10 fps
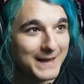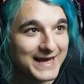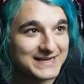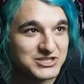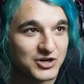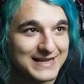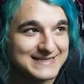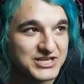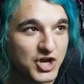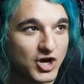Eine
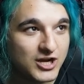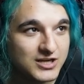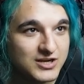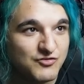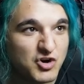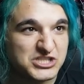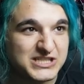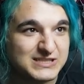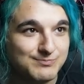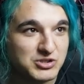Toilette noch. Wo ist
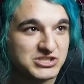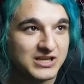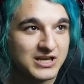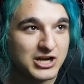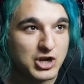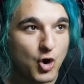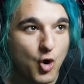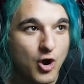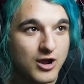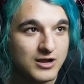das
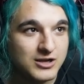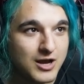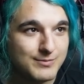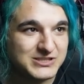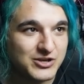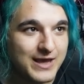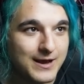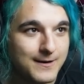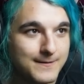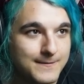Boss-Klo? Kommst du
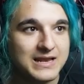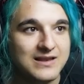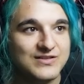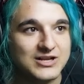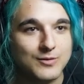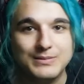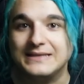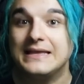her? Level complete.